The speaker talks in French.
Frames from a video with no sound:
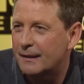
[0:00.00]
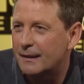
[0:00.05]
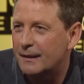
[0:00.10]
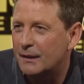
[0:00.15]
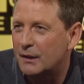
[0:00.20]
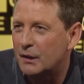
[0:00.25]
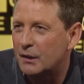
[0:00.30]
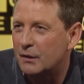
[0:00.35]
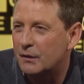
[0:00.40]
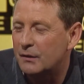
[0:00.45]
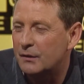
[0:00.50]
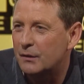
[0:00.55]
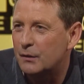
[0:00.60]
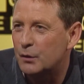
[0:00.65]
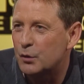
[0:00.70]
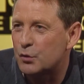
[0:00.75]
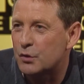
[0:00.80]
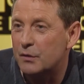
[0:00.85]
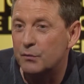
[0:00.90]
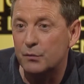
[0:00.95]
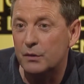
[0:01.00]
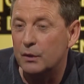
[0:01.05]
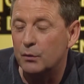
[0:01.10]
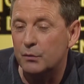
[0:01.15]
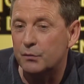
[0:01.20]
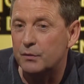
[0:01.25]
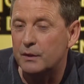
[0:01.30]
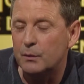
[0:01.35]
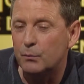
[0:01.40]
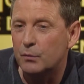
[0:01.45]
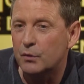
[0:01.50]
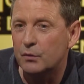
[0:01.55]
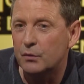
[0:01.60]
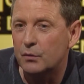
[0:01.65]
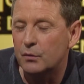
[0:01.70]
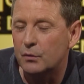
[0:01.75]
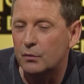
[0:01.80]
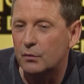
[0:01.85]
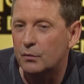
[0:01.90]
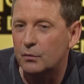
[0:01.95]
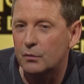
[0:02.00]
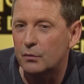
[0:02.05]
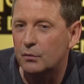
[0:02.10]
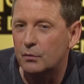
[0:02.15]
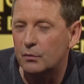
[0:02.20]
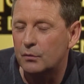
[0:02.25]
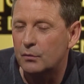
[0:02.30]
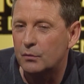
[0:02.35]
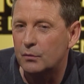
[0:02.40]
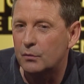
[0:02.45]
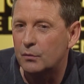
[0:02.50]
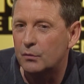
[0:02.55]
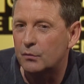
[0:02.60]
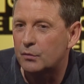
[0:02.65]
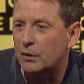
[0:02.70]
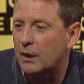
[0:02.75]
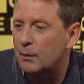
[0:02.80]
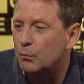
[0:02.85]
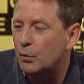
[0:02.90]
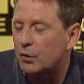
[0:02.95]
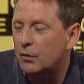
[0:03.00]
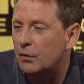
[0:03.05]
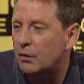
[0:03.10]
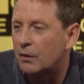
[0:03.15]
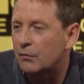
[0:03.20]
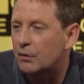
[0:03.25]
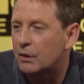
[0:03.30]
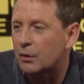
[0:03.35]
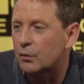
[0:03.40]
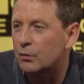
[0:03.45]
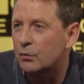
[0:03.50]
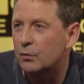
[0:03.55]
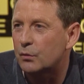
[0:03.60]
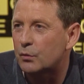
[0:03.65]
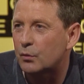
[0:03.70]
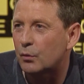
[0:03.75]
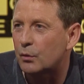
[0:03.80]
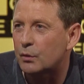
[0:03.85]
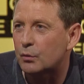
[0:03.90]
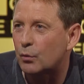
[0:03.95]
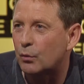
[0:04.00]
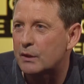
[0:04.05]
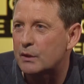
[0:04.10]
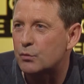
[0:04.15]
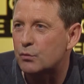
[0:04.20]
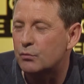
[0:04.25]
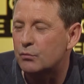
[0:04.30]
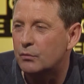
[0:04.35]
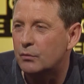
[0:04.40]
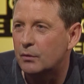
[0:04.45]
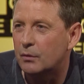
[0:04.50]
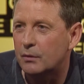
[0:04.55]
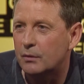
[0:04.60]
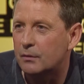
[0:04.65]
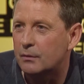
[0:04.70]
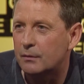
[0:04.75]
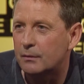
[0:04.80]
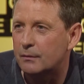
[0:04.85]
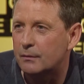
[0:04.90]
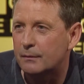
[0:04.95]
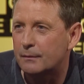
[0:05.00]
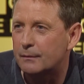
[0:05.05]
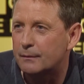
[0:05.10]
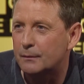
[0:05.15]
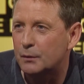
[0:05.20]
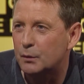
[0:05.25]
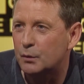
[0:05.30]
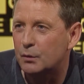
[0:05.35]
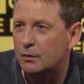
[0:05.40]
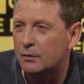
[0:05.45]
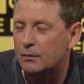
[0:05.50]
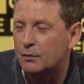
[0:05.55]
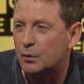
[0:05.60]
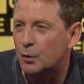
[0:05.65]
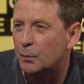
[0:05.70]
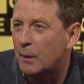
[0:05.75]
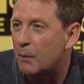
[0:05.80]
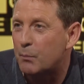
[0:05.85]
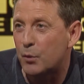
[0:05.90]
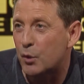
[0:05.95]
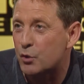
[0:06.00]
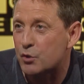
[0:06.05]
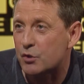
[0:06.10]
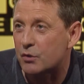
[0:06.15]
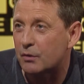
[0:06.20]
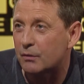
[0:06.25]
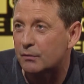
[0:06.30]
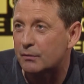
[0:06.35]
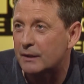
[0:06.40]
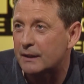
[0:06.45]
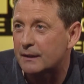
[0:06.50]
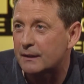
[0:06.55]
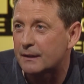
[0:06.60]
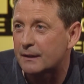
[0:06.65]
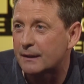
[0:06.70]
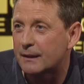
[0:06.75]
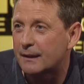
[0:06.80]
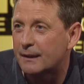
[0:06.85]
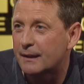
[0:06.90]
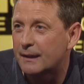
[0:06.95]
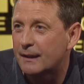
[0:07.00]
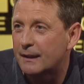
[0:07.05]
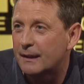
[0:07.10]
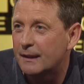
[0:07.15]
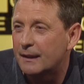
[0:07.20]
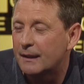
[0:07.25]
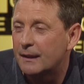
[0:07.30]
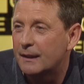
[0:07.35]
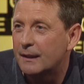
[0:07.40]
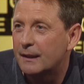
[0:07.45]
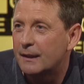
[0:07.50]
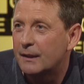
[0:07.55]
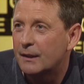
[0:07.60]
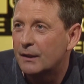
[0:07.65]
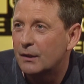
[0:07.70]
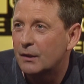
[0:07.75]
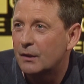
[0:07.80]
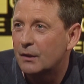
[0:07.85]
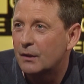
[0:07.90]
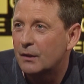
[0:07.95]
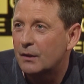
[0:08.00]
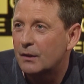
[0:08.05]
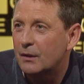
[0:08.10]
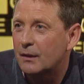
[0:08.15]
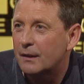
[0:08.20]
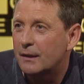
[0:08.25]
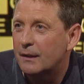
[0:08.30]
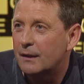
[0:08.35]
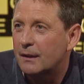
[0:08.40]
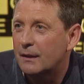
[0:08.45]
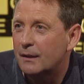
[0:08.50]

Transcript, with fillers: Et euh, j'ai fait le film euh, vraiment avec euh, trois, sous de ma poche, en fait. Il est, il est en salle depuis une semaine, mais